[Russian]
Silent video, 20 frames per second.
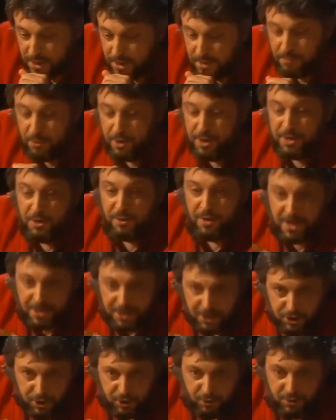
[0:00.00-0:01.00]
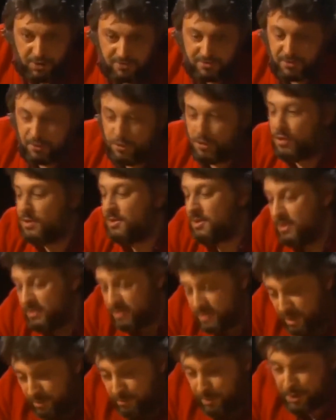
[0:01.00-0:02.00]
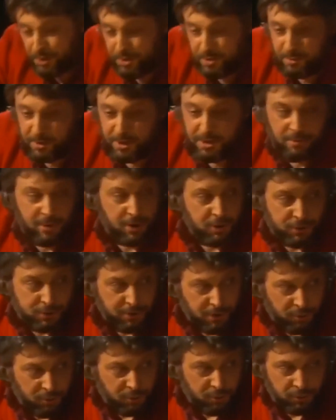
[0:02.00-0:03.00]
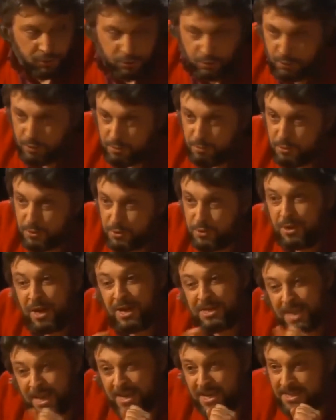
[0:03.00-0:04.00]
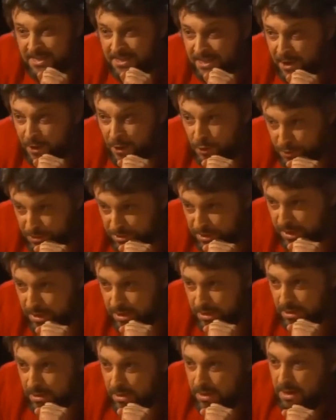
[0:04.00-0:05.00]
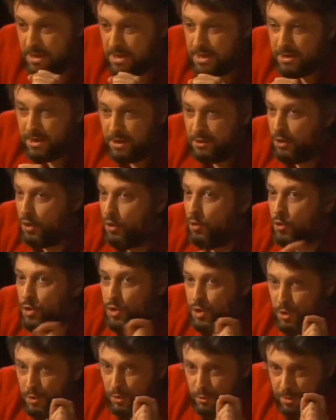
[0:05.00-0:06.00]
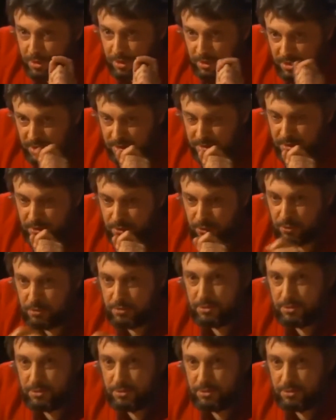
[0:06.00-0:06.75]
И более того, эти же люди, в свою очередь, напрочь не принимают никакую другую музыку. Хотя я знаю людей, которые очень любят классику,